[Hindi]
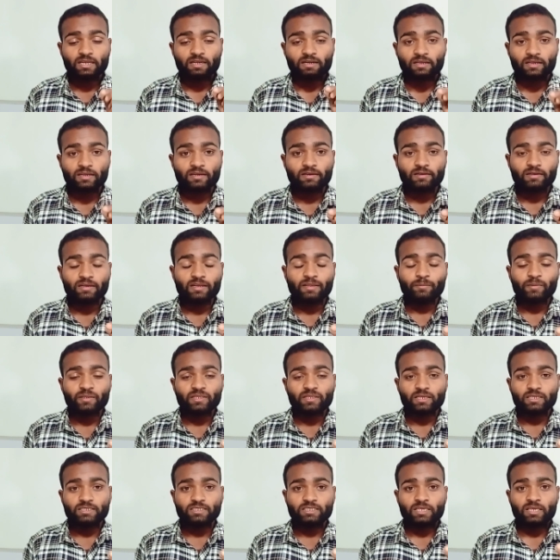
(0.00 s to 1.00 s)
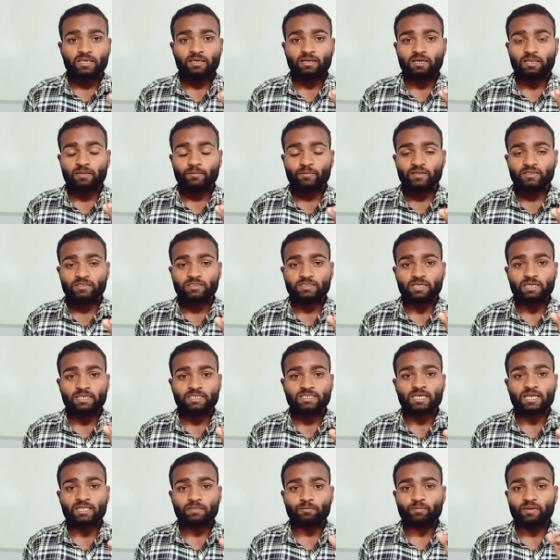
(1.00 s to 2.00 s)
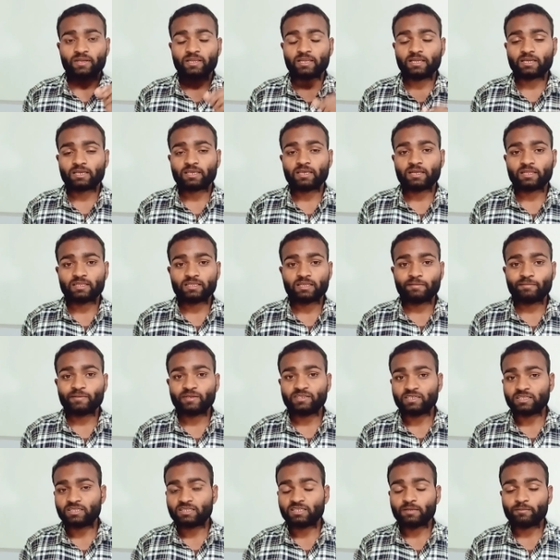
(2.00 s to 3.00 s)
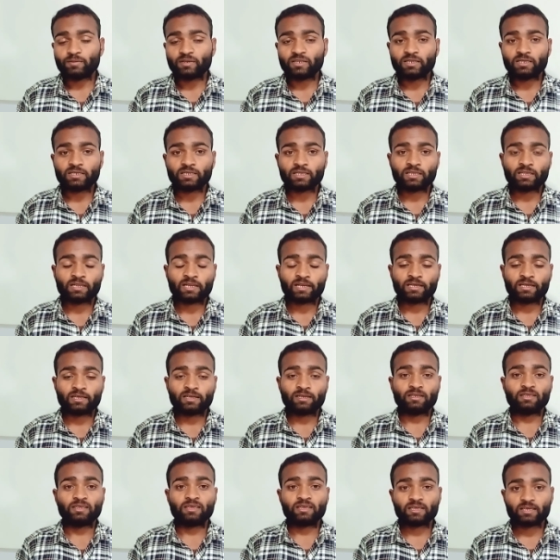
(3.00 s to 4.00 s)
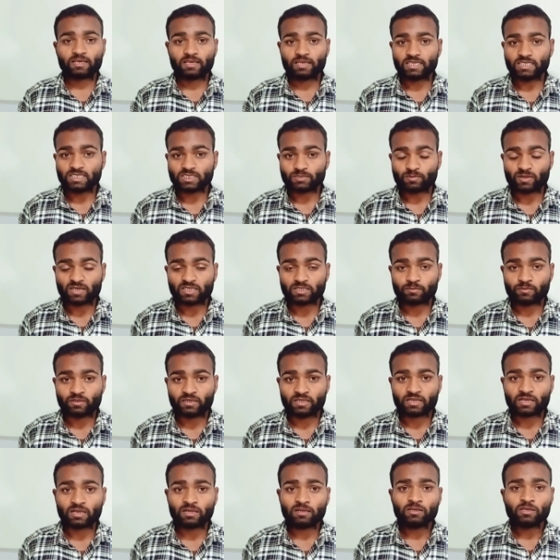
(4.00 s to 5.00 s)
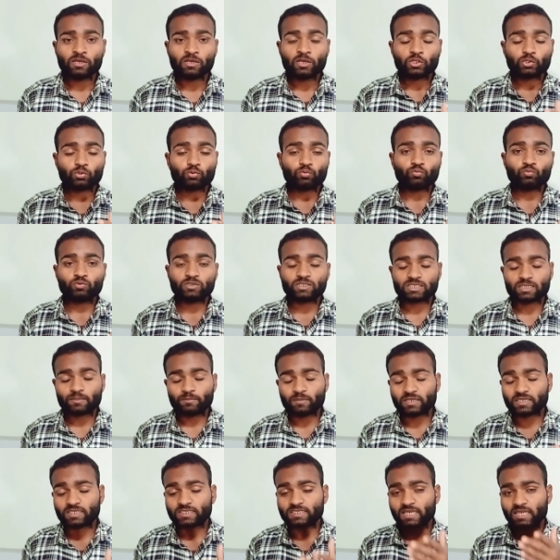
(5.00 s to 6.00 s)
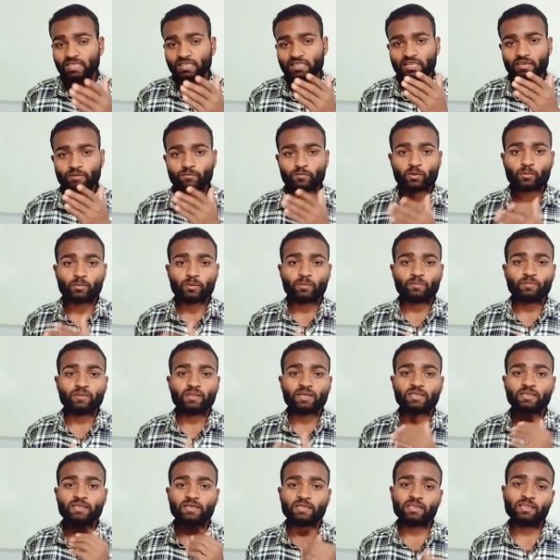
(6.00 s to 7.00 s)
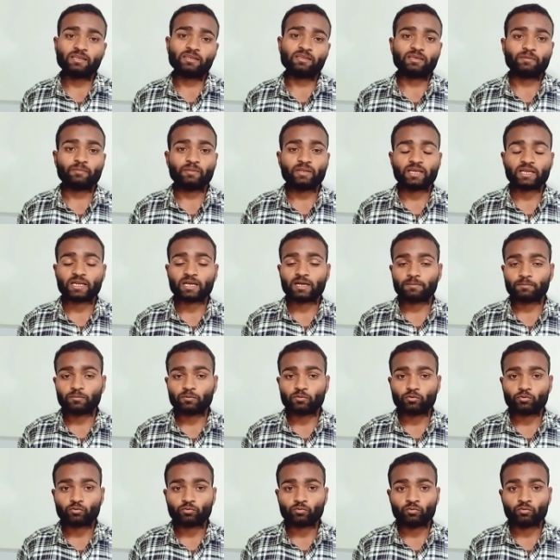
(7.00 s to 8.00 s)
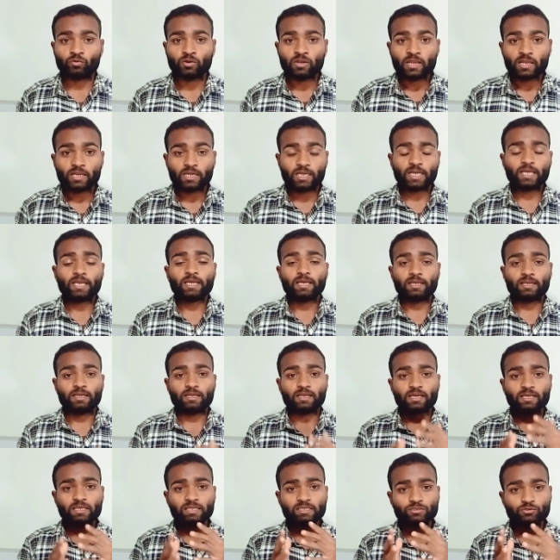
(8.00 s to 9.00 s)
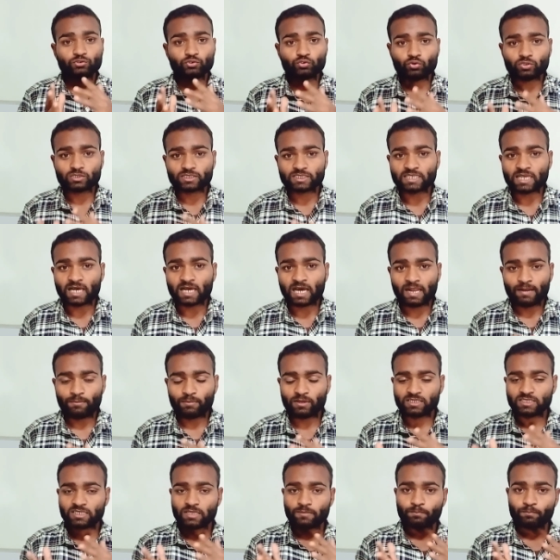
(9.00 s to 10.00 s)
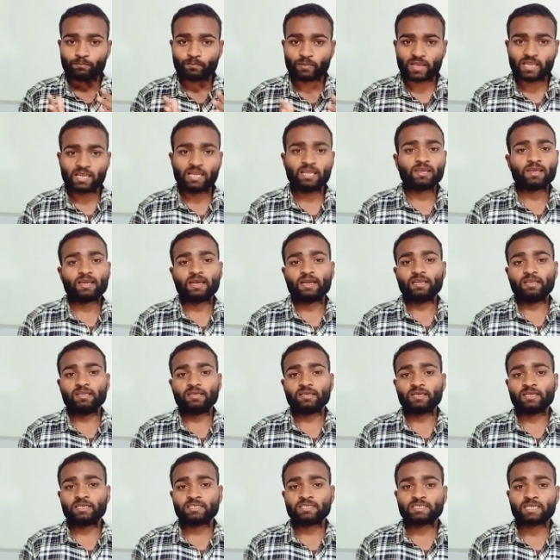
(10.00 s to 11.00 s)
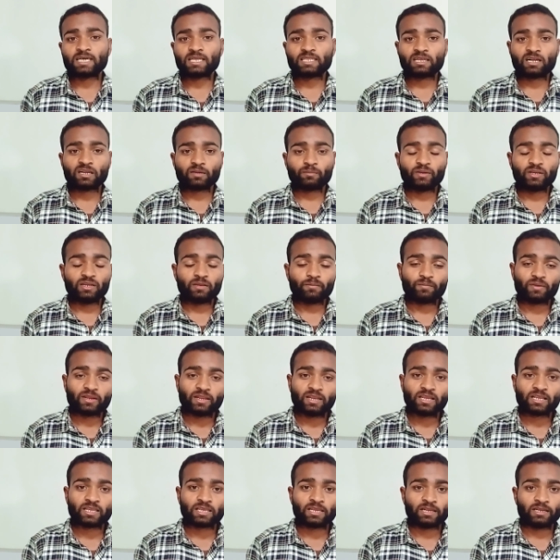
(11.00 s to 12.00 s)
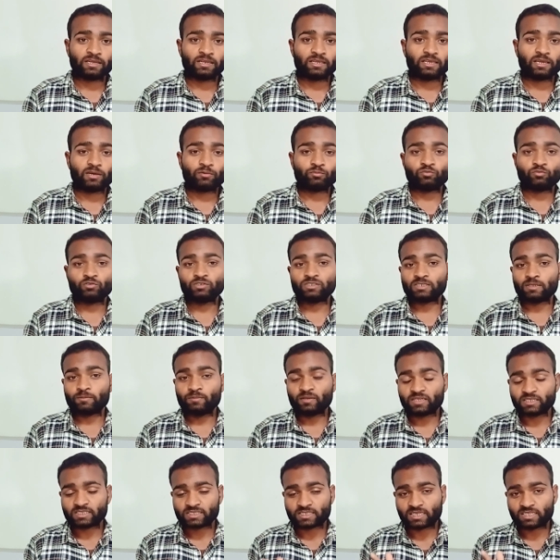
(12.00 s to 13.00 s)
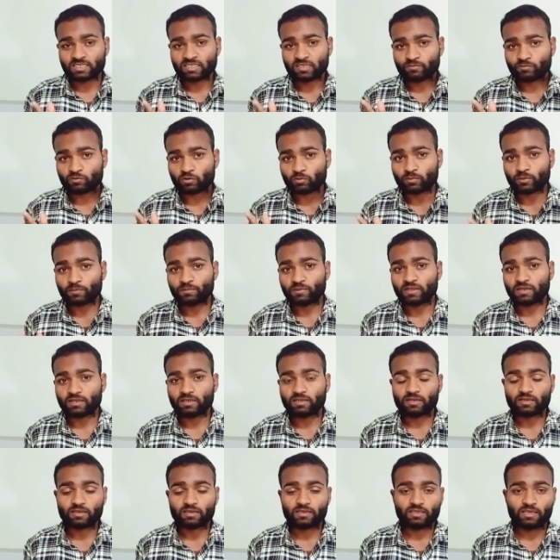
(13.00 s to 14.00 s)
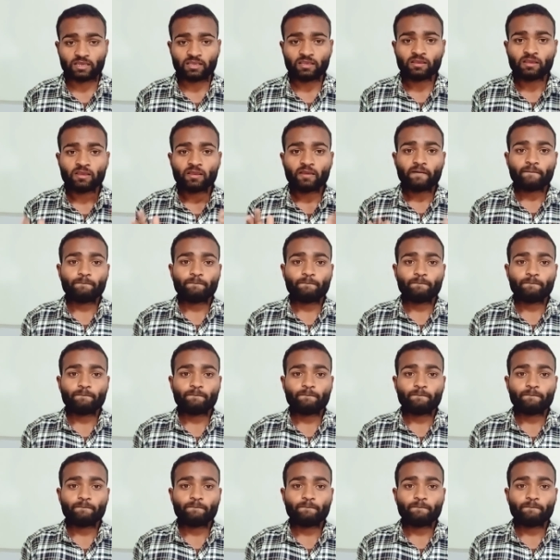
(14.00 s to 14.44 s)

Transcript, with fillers: करें करंटली में जैसे करीबन छः सात महीने के अंदर में जितने भी रिटेलर आई डी लिए गए हैं स्पाइस मनी का तो उन सभी के साथ ये प्रॉब्लम देखने के लिए नहीं मिलेगा आप लोगों को ठीक है लेकिन जो साल भर से पहले के आई डी हैं सात आठ महीने पहले के आई डी हैं उन सभी के साथ ये प्रॉब्लम देखने के लिए